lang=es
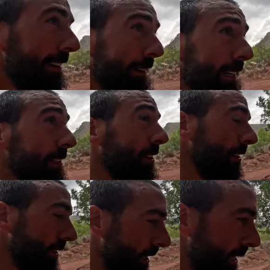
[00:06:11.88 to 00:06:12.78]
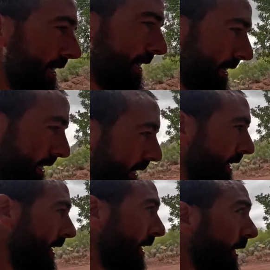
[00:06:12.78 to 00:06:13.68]
Frescos.
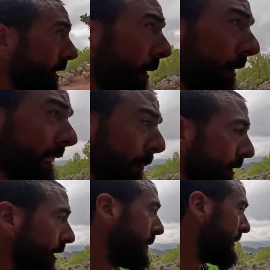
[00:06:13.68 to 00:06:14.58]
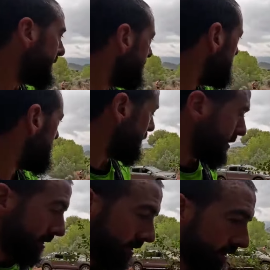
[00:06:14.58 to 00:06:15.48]
Y a ver si mejora mi tiempo.
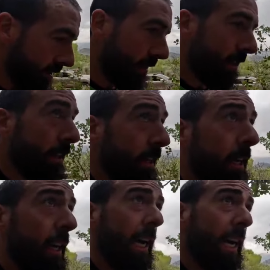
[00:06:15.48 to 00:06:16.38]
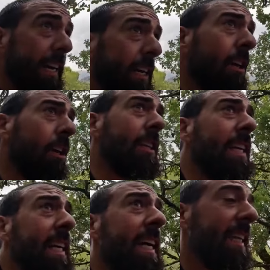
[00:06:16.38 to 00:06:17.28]
El récord lo
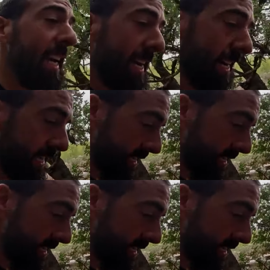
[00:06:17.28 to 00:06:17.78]
tiene Catalá.